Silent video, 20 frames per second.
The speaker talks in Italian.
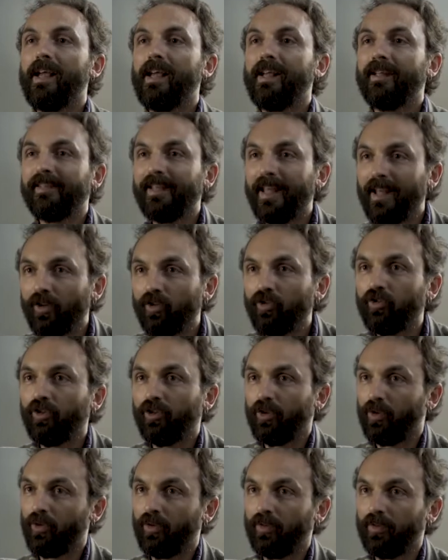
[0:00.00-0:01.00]

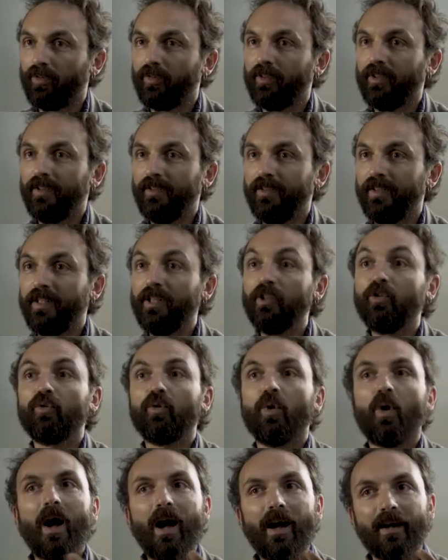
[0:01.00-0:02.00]
esercitano il
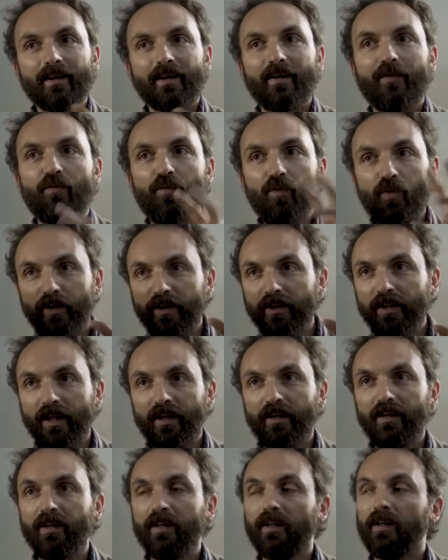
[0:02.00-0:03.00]
diritto anche fuori da
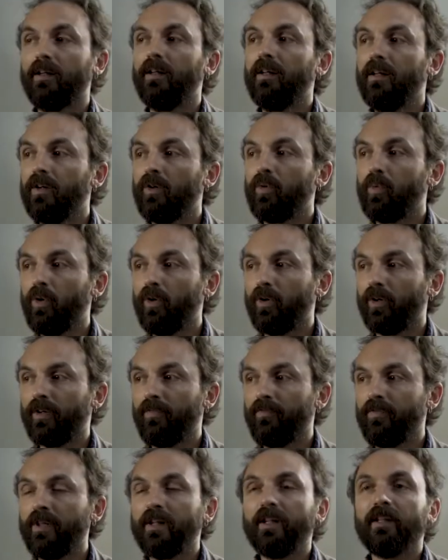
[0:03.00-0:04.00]
quello
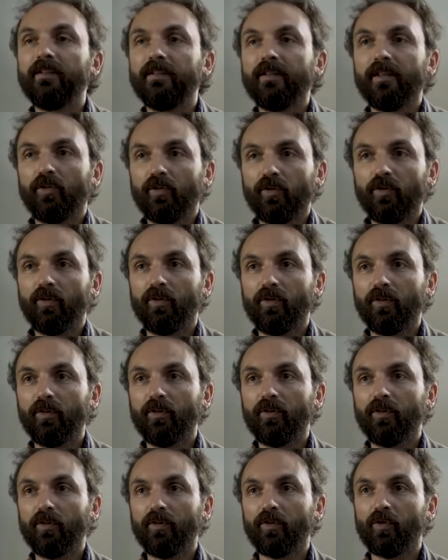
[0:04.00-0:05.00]
che viene inteso
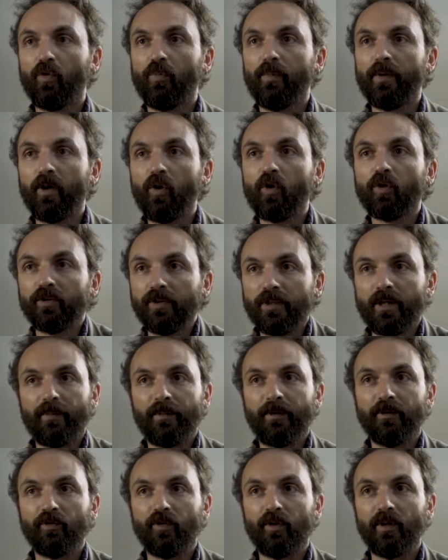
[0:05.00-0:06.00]
eh, come
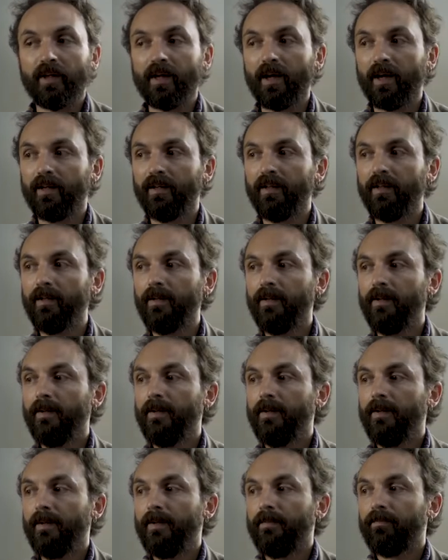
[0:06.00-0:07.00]
ordinamento legale.
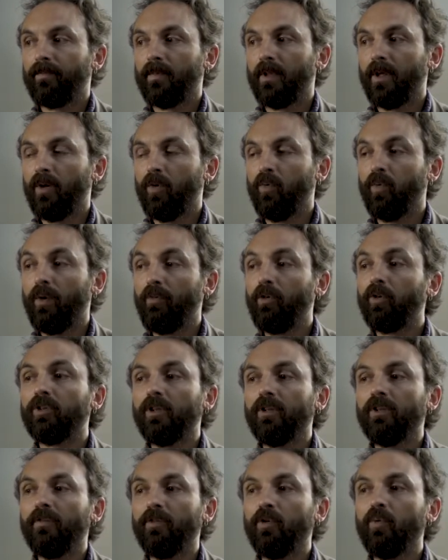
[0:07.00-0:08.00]
Eh, una
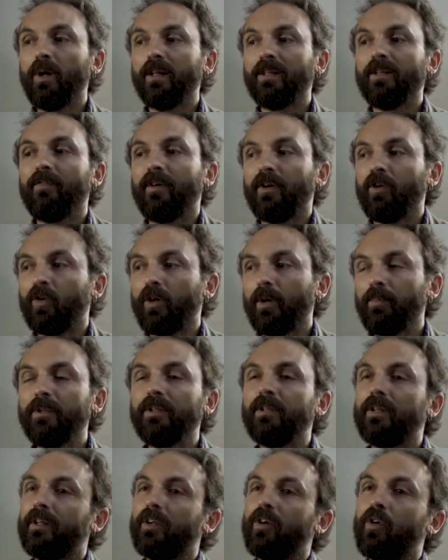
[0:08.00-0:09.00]
volta individuati vanno
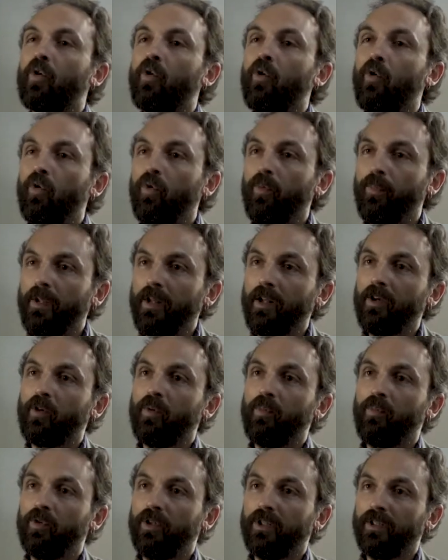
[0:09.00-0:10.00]
capite come le
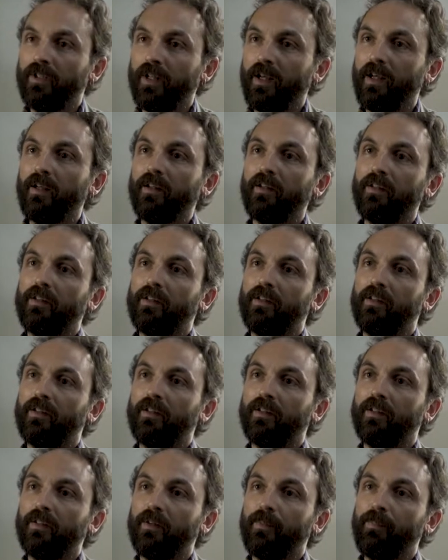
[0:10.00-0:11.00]
comunità
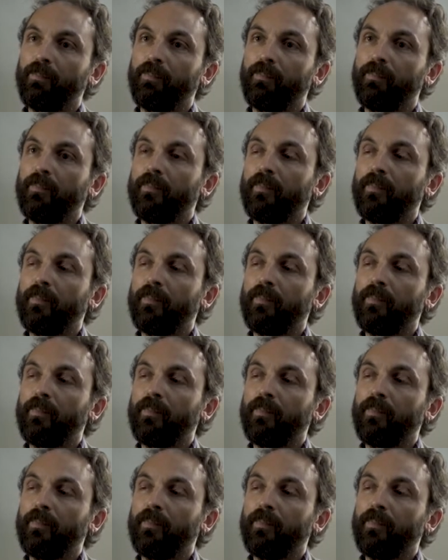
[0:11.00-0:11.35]
eh,